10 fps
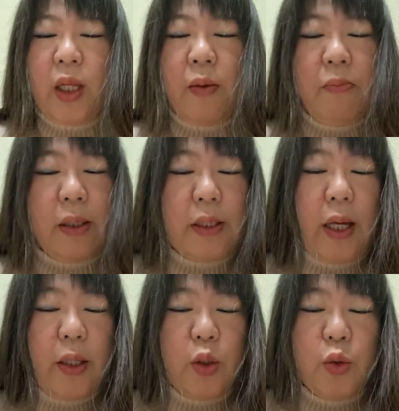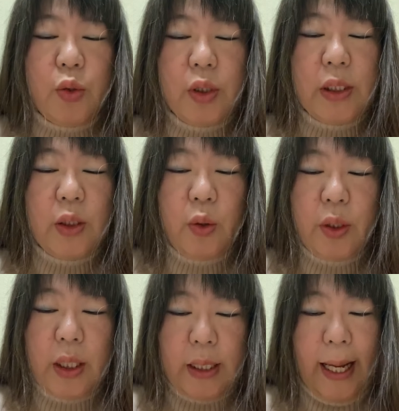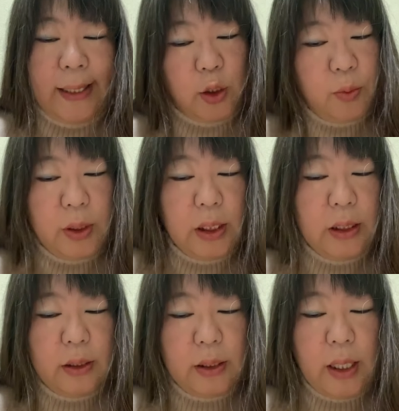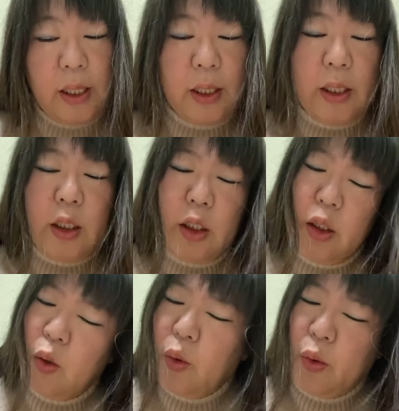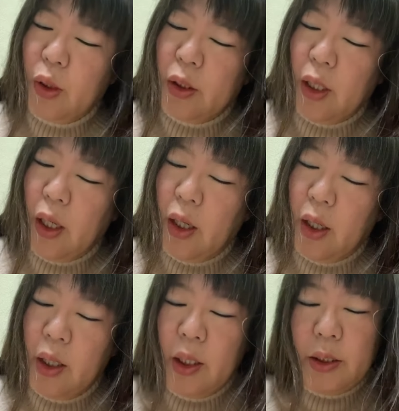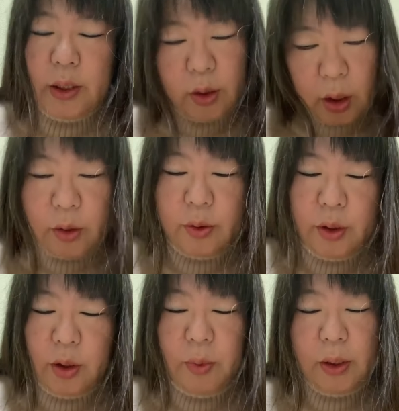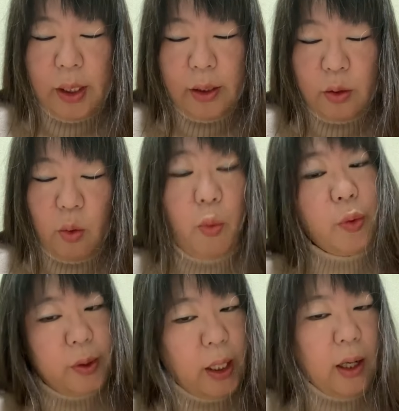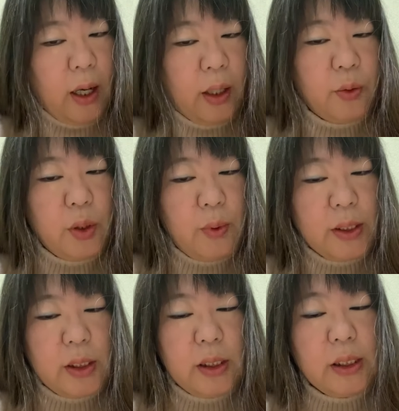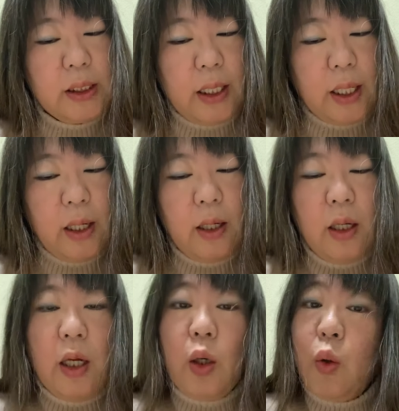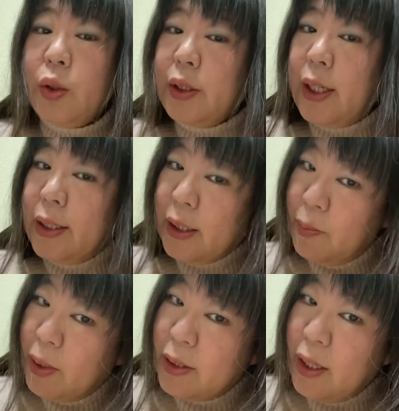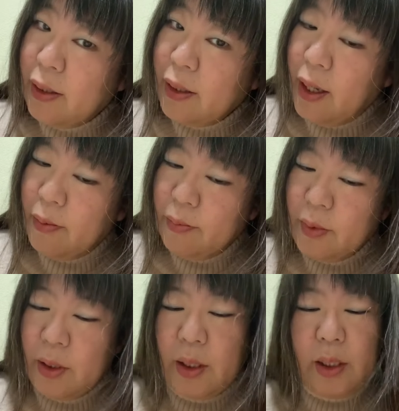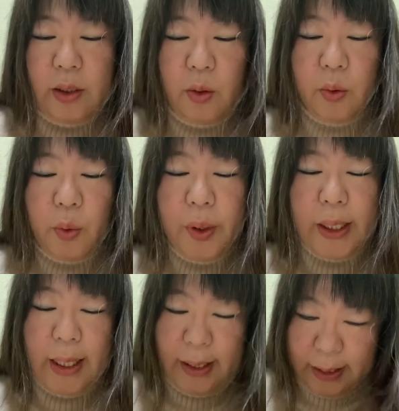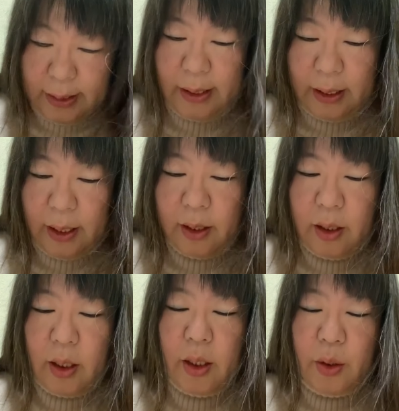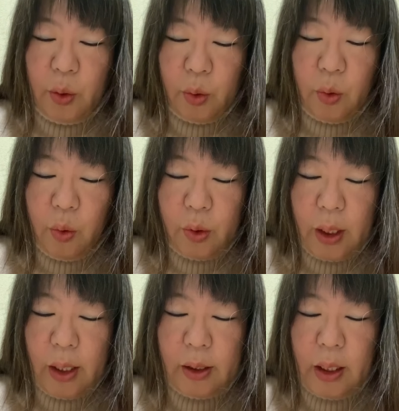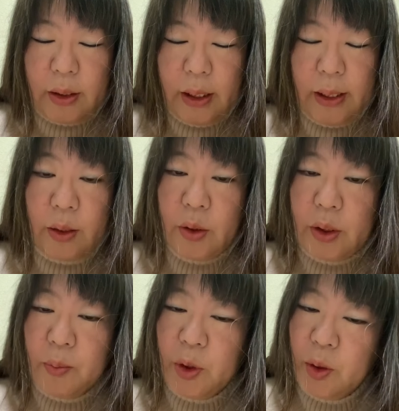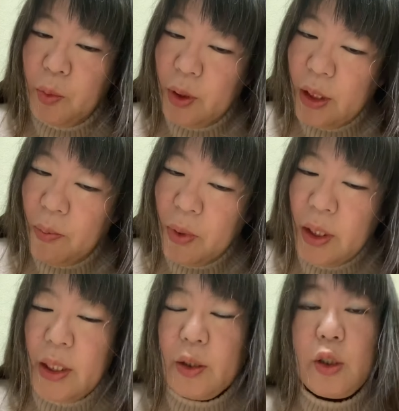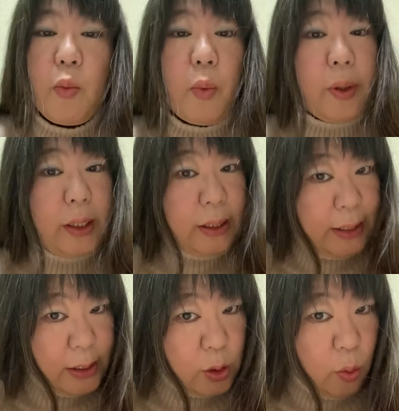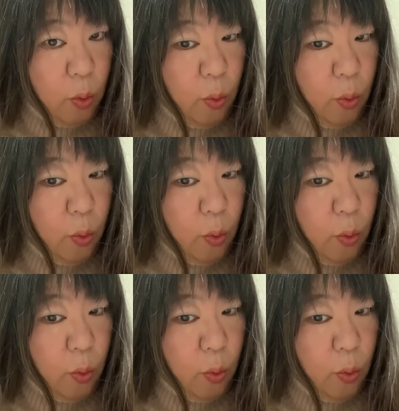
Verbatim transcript: また、友人の家に遊びに行って、いいところだなぁ、近くに住みたいと思った、あるいは知人から、こちらに来ませんかと声がかかったら旅行感覚で楽しむつもりで見に行くのもいいでしょう。